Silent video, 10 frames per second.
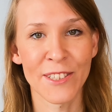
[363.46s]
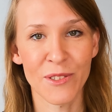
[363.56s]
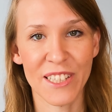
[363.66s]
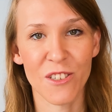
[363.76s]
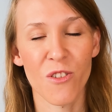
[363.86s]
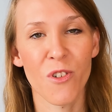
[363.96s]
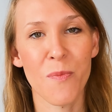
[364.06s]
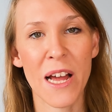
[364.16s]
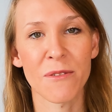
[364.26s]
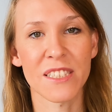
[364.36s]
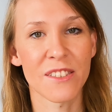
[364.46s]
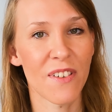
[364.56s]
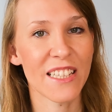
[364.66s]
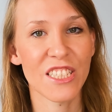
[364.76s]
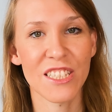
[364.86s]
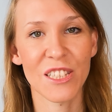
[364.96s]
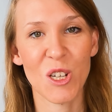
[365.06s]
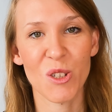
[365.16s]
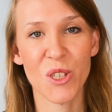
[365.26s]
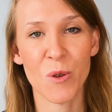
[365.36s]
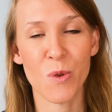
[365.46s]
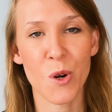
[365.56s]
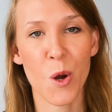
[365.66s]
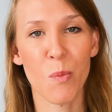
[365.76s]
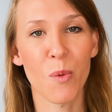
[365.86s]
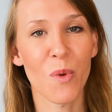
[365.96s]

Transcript: Dodatkowo mając 2-3 tygodnie urlopu,